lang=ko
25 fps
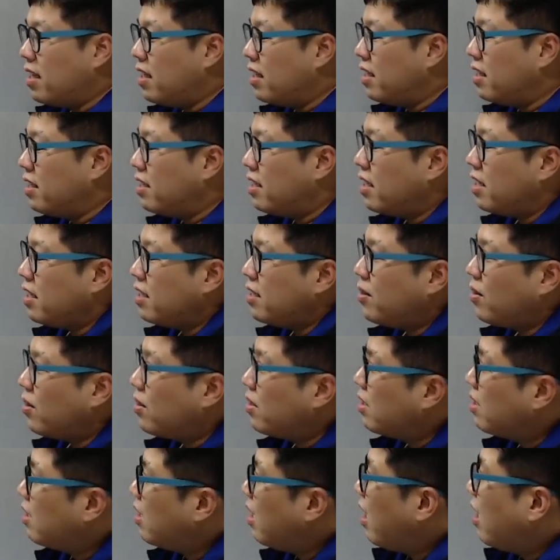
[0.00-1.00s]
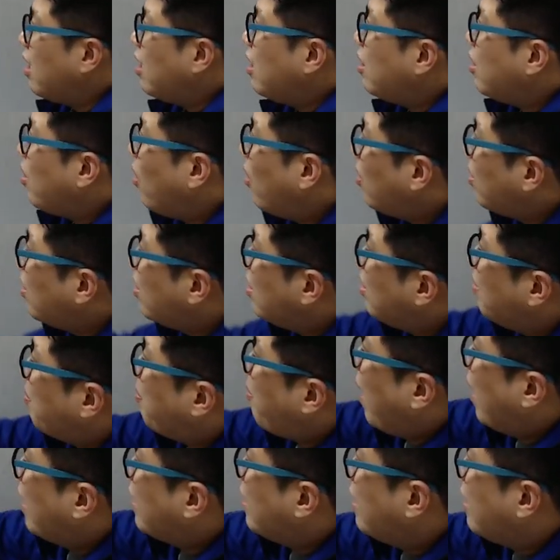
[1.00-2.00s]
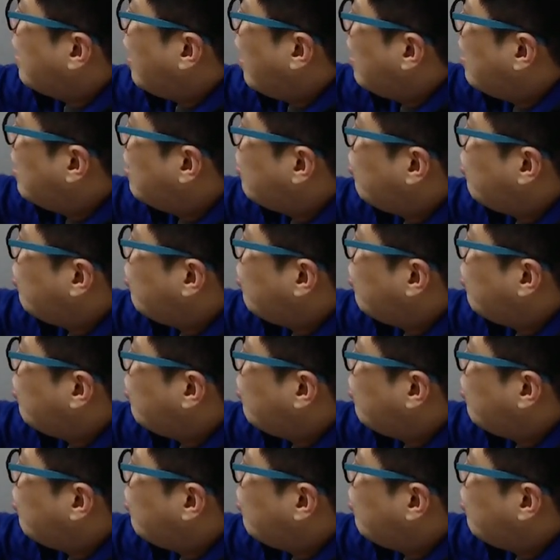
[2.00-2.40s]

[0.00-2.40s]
이제 있었는데 이 형은 반당을